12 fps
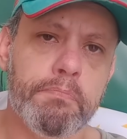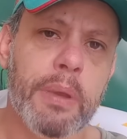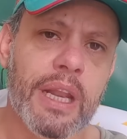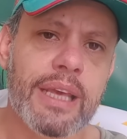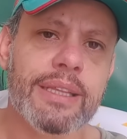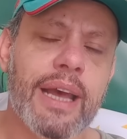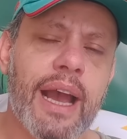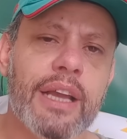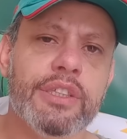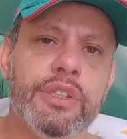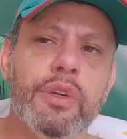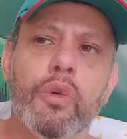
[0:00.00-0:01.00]
pela
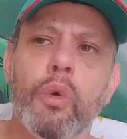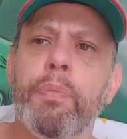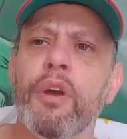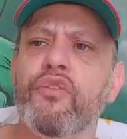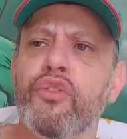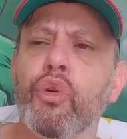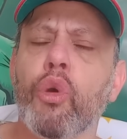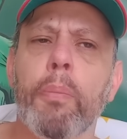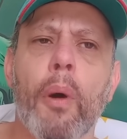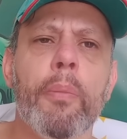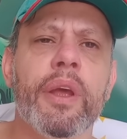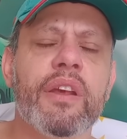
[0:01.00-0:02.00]
idade, o perfil que o
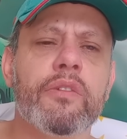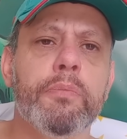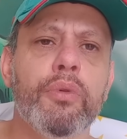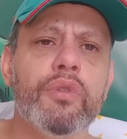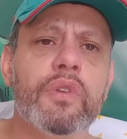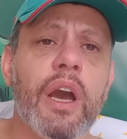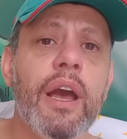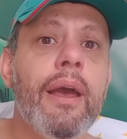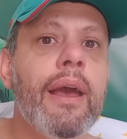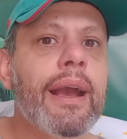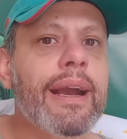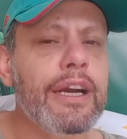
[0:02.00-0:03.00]
Palmeiras busca,
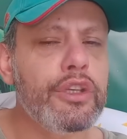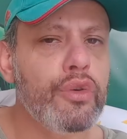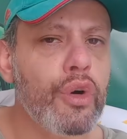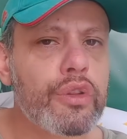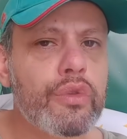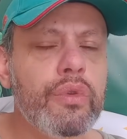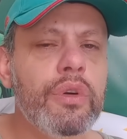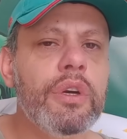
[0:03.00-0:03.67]
canhoto,